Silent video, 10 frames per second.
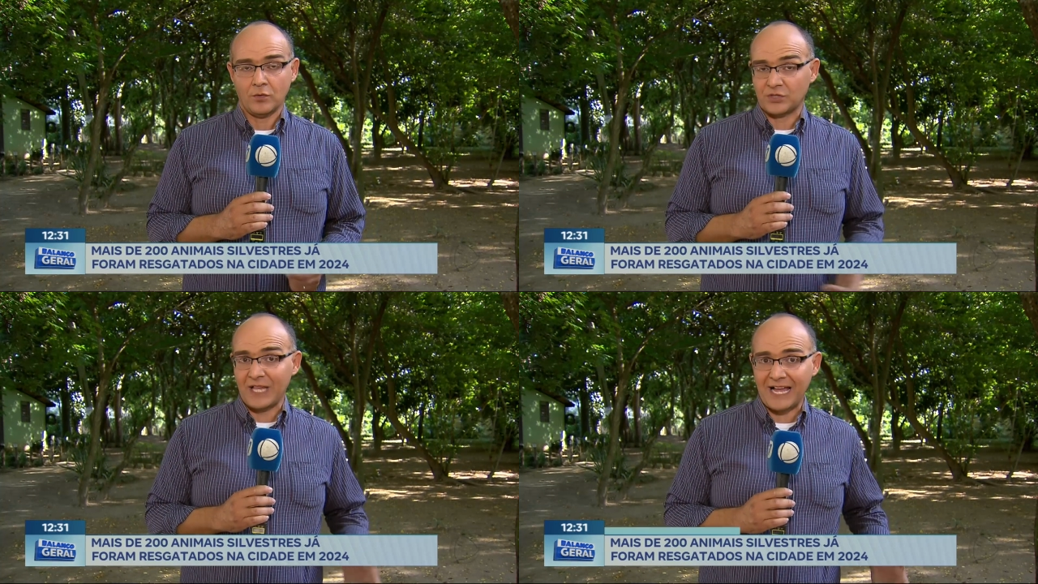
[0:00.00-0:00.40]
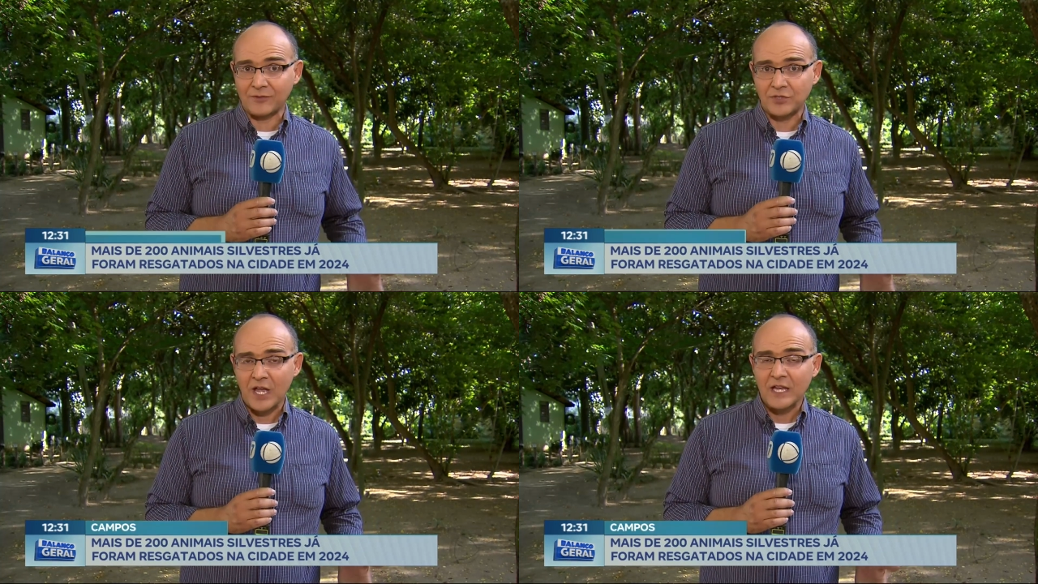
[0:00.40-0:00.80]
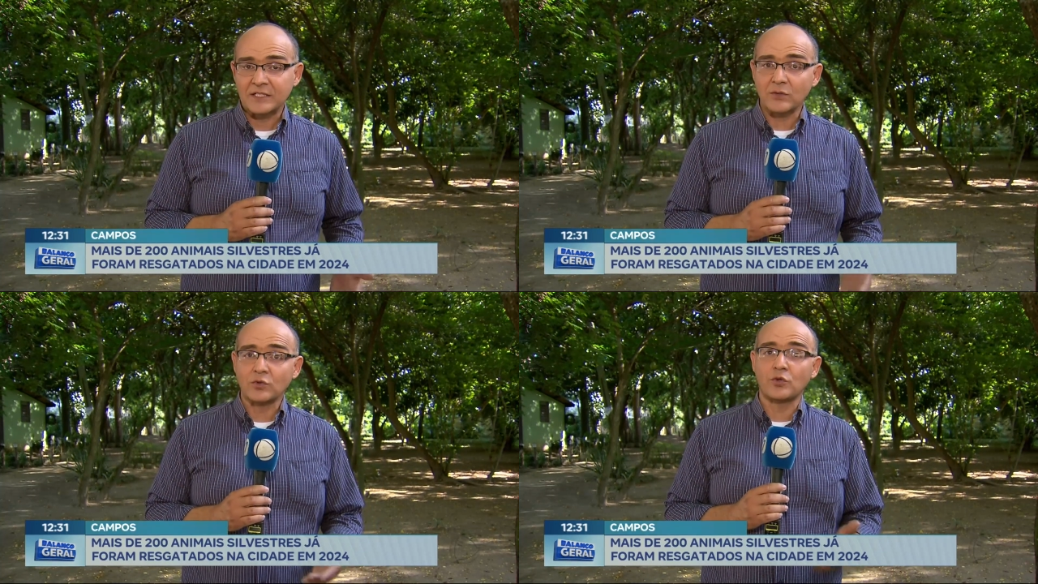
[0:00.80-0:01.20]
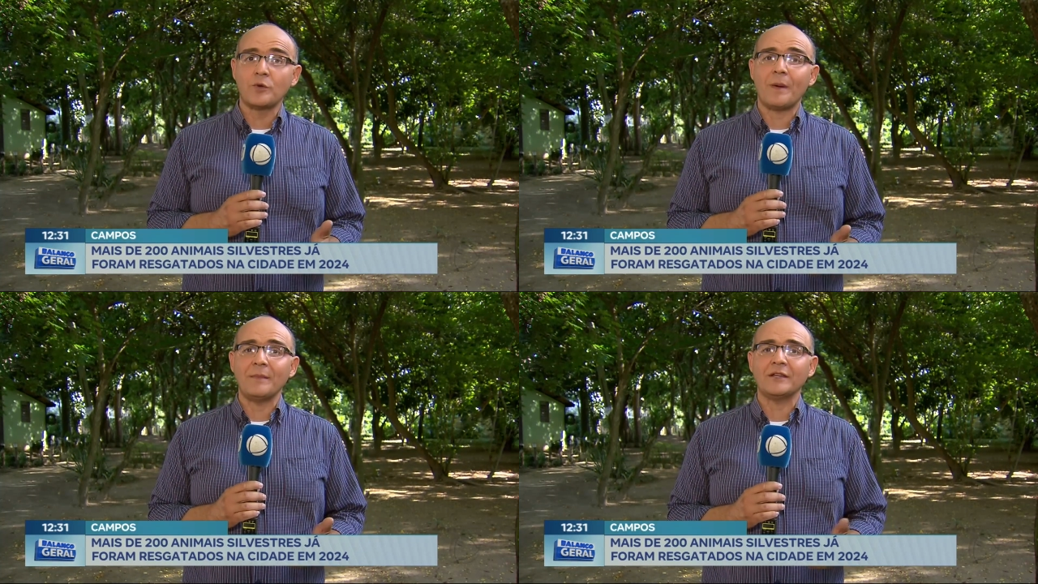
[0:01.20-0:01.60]
Os dados são do
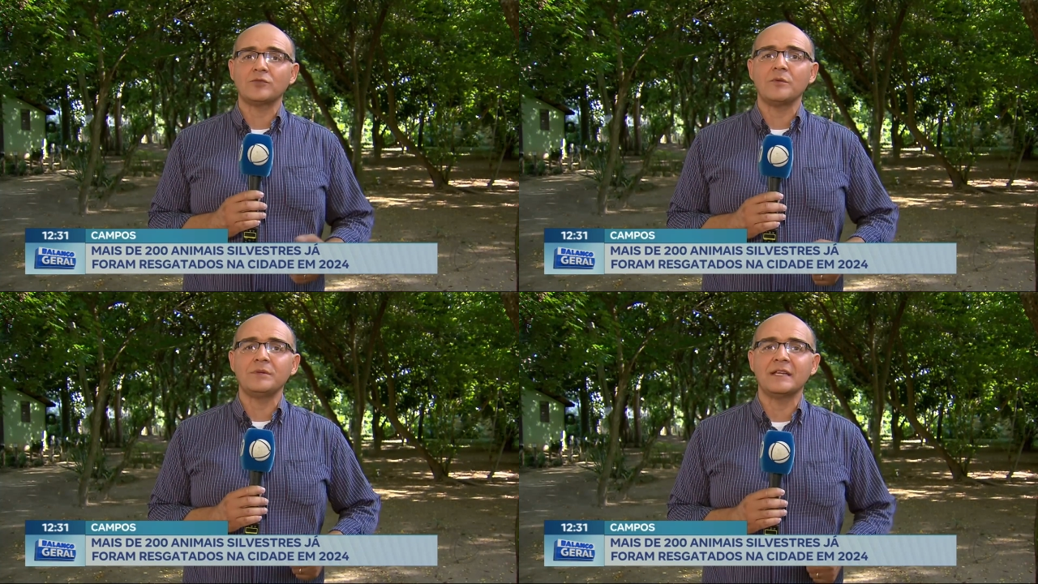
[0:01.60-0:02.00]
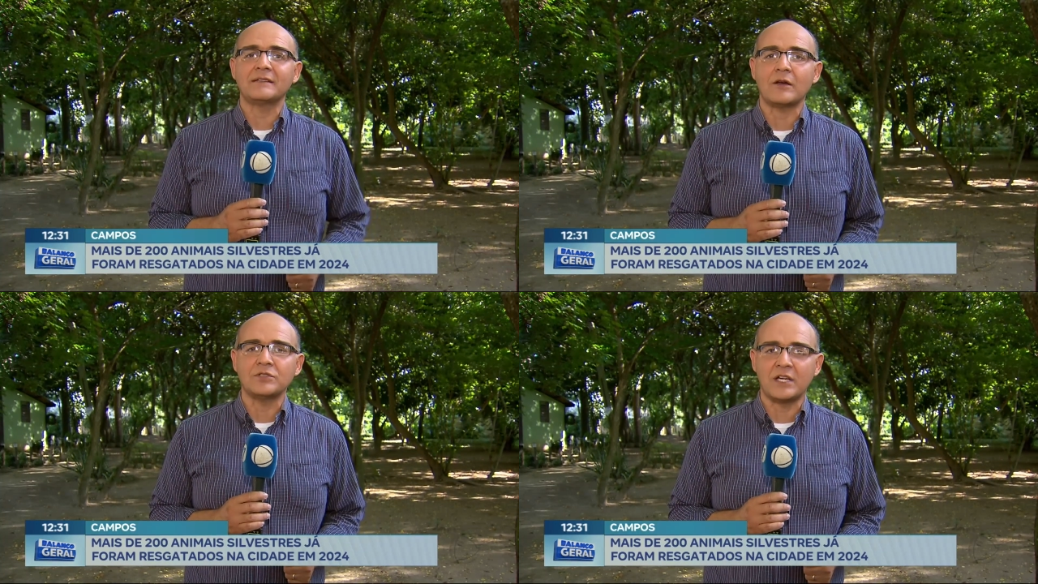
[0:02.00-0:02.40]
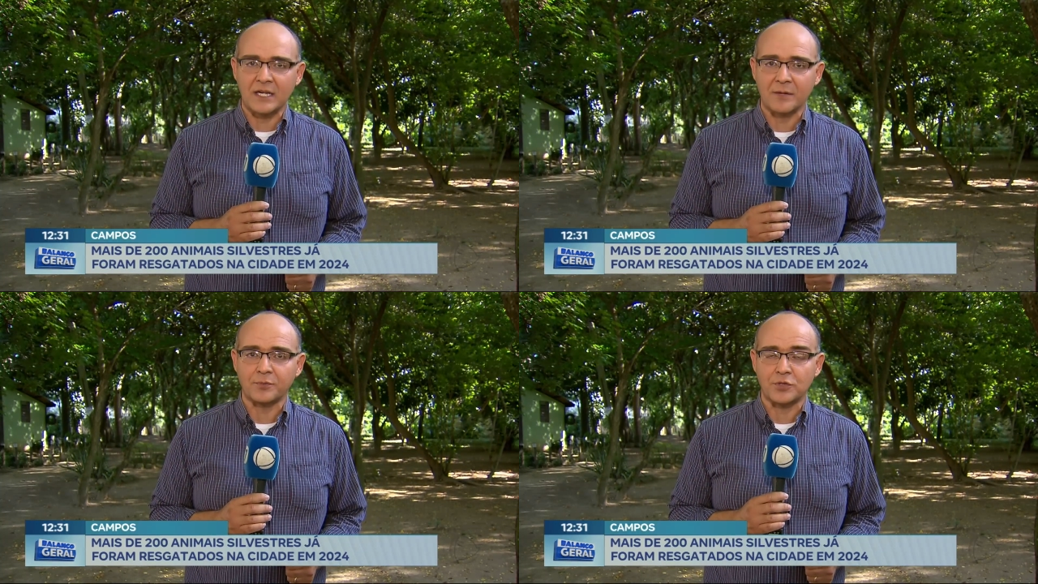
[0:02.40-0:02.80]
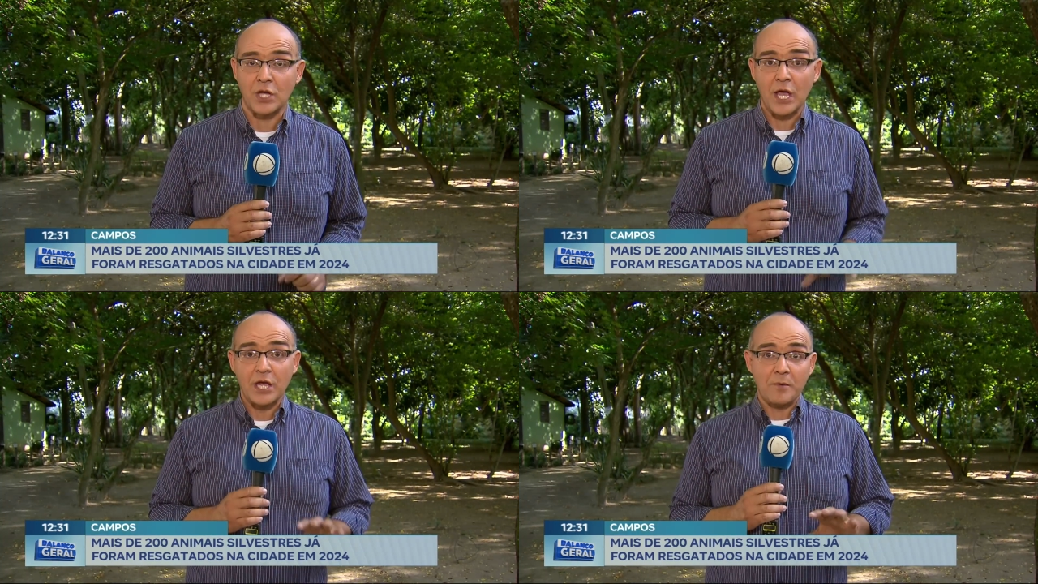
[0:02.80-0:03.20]
Grupamento Ambiental de Campos